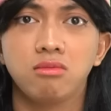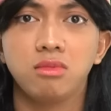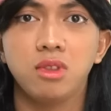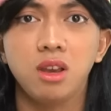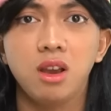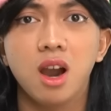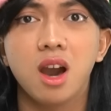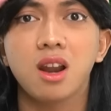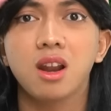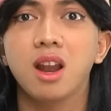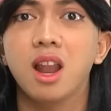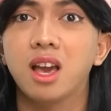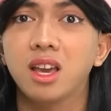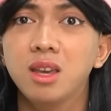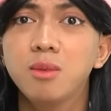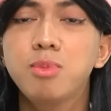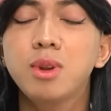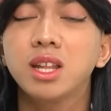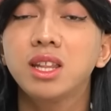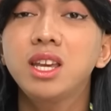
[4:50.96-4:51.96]
Tiga hari
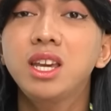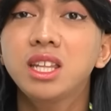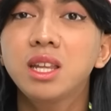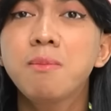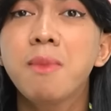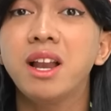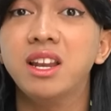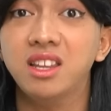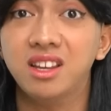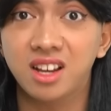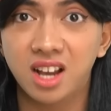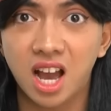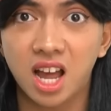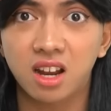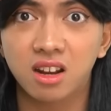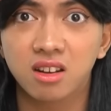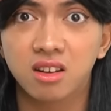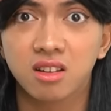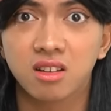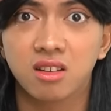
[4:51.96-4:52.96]
lagi berarti kita
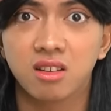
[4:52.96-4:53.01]
balikan.